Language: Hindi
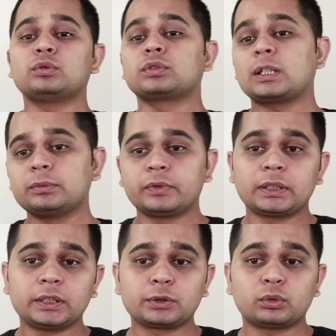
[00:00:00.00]
तो उसका भी वेट
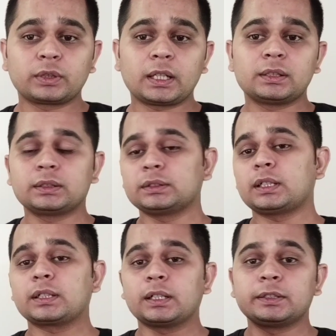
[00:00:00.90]
लिस्ट हो गया है दस हज़ार
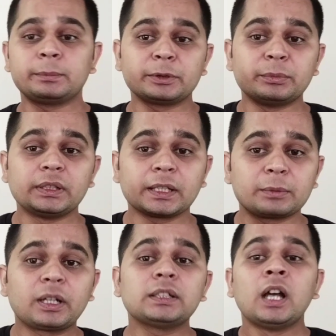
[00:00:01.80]
क्रेडिट लिमिट मिलने के
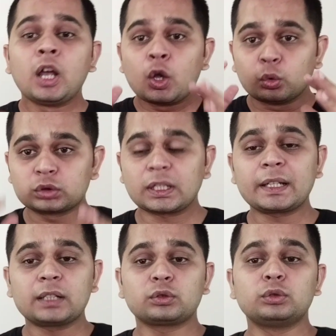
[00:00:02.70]
बाद उसका
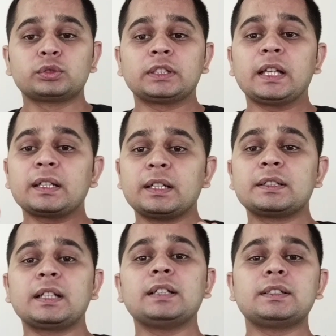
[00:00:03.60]
क्या सोल्यूशन है
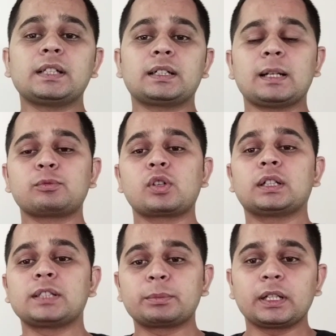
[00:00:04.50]
कितना इंतजार आपको
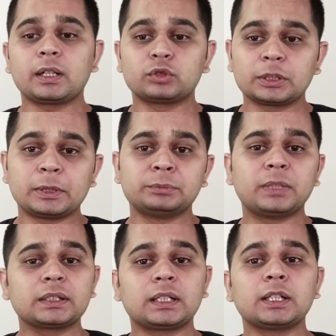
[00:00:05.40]
करना पड़ेगा उसी के बारे में
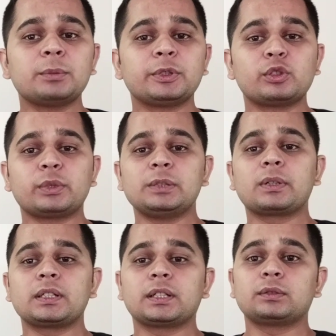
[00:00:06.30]
बात करेंगे वीडियो पहली
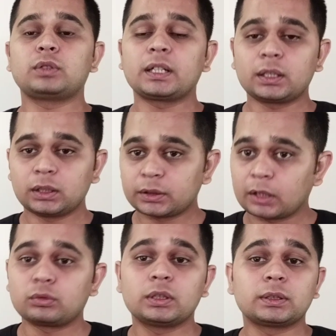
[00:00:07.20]
बार देखें तो लाइक करना चैनल
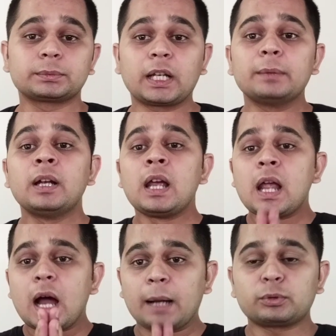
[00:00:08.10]
करना सब्सक्राइब
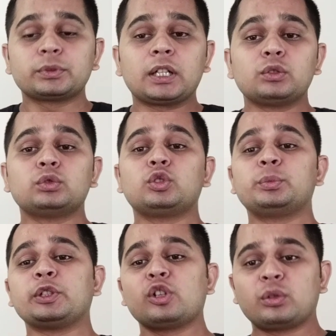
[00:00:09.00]
आपको बता दूँ जो
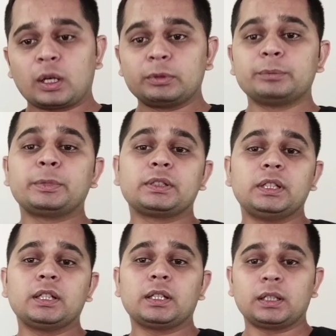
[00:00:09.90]
वीडियो अभी पिछले